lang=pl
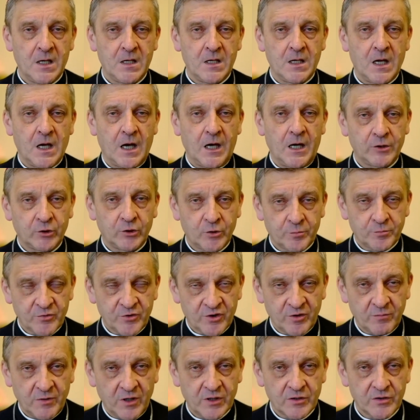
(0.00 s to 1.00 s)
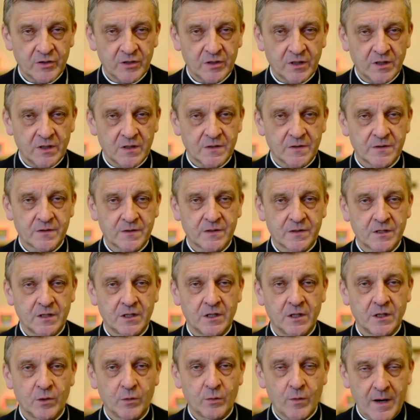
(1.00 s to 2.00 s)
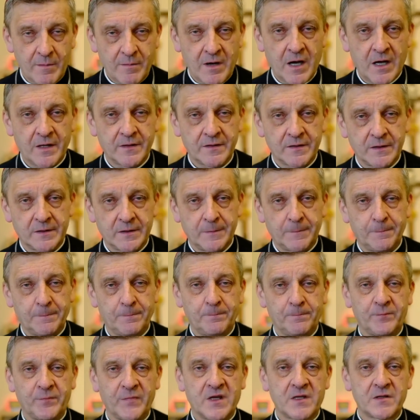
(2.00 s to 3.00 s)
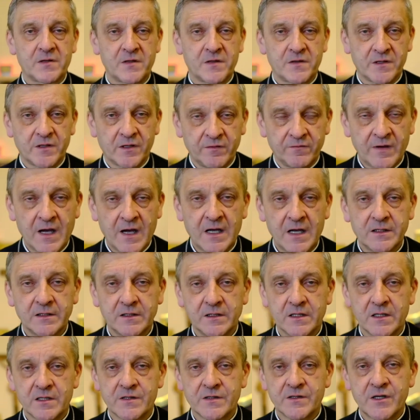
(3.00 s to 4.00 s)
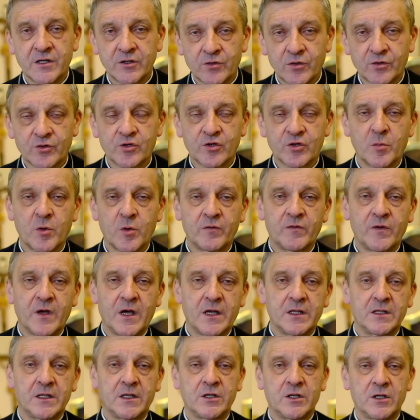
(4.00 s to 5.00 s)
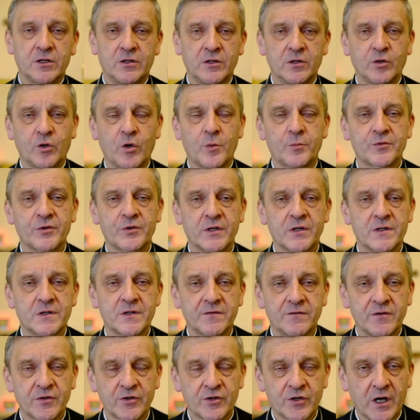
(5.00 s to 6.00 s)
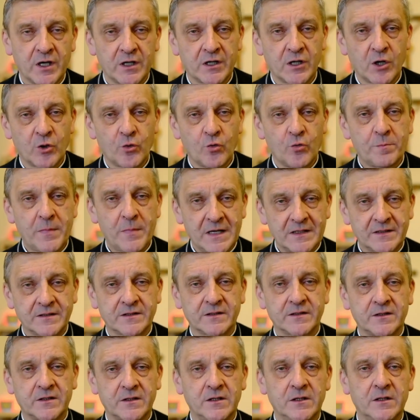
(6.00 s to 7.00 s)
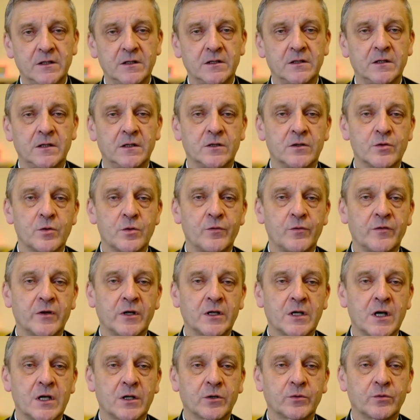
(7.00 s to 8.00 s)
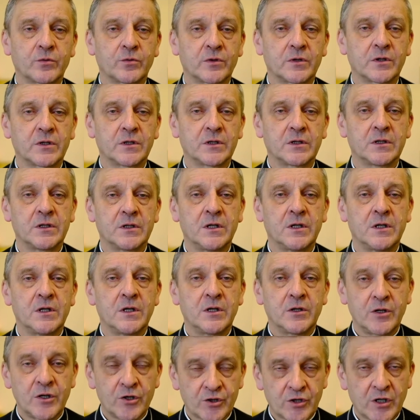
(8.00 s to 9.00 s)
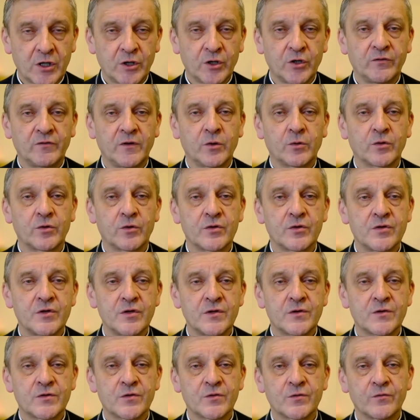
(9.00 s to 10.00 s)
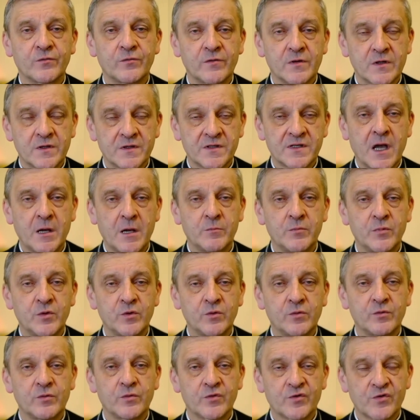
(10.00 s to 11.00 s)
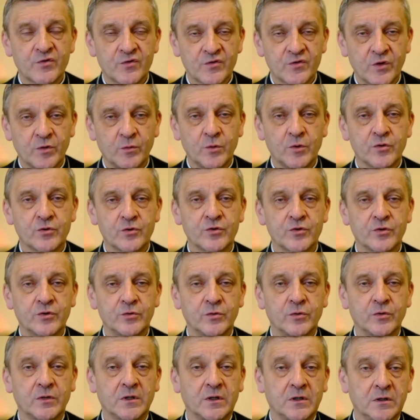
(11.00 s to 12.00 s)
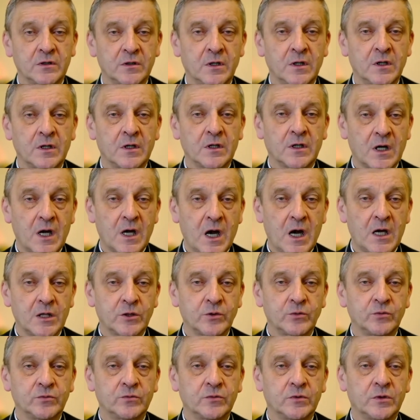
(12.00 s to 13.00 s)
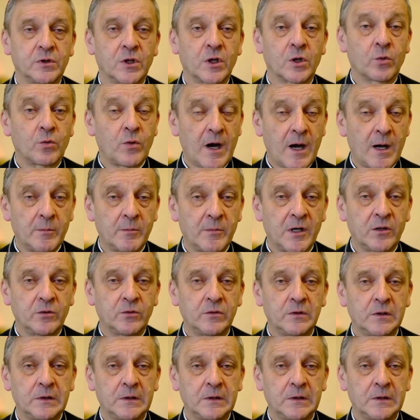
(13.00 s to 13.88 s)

Ale to przymierze jest łamane, jest zrywane, jest niedotrzymywane nie tylko przez zwyczajne upadki człowieka, który nie szanował rodziców, zabił, cudzołożył, kradł, kłamał,